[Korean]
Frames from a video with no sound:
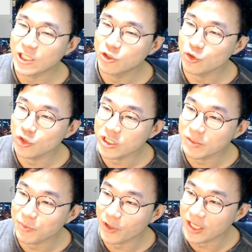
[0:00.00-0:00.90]
아주
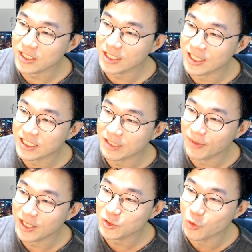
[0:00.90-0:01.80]
특별하진
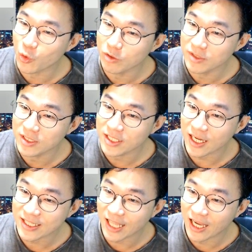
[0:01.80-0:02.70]
않지만 조금은
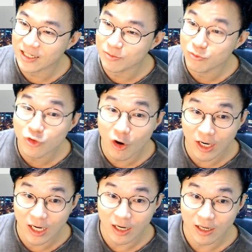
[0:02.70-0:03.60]
색다른
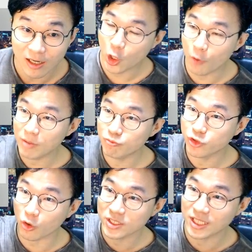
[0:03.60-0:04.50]
무언가 처음에
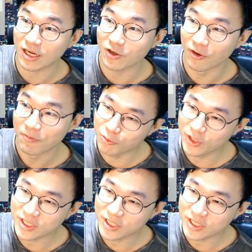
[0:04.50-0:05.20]
무조건 싼 거. 두